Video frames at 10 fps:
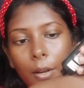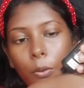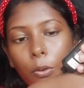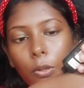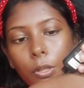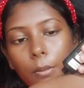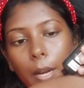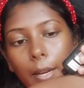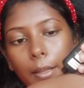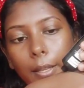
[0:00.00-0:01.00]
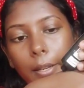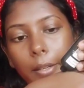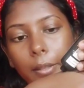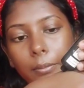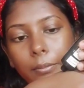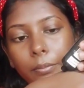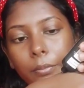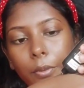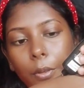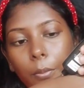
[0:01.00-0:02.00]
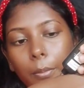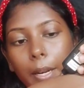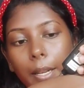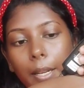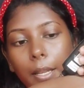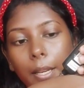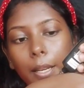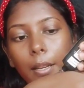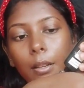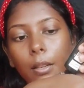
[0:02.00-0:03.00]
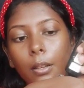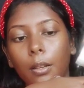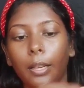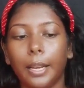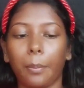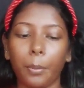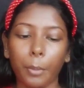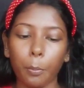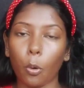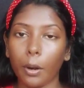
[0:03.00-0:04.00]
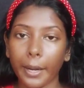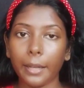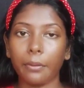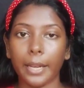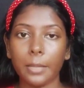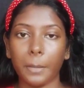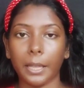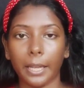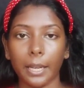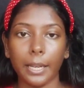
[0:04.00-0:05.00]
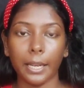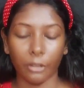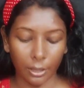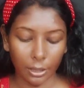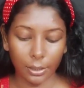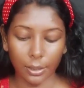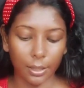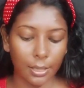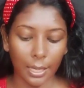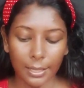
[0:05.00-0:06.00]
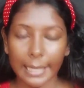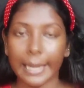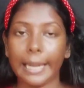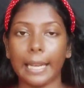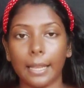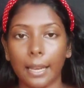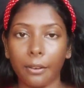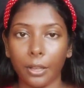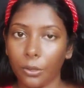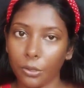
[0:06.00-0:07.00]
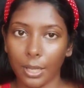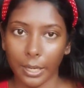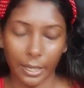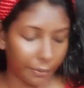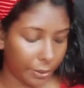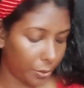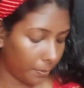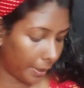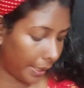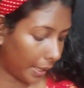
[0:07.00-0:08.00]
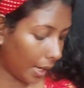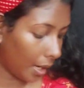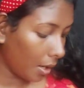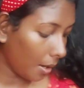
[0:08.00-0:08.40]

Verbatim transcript: கொஞ்சமாக எடுத்துக்கிட்டு ரொம்ப எடுக்காதீங்க எப்போவுமே ப்ராடக்ட் வைஸ் பார்த்திங்கன்னா நீங்கள் வந்து சன்ஸ்க்ரீன் அதெல்லாம் வந்து கொஞ்சம் நிறையாவே யூஸ் பண்ணிக்கலாம்